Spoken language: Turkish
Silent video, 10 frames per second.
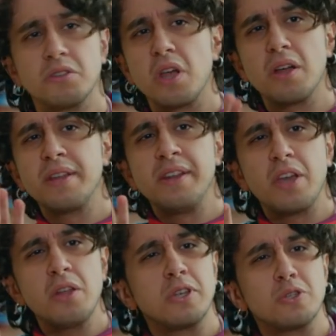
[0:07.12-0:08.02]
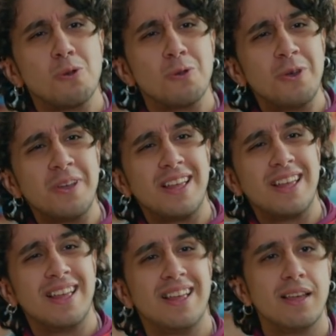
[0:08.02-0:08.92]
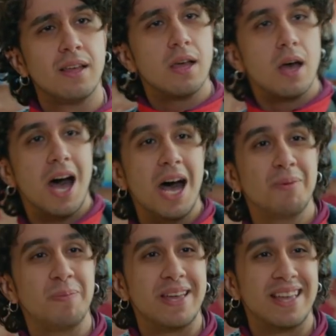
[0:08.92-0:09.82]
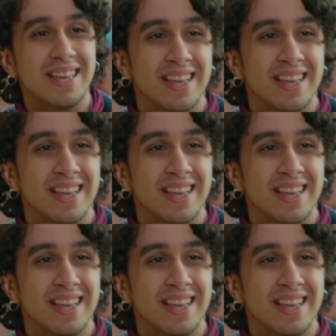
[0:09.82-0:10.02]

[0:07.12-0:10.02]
Sade nikah nasıl oluyor? Abi be.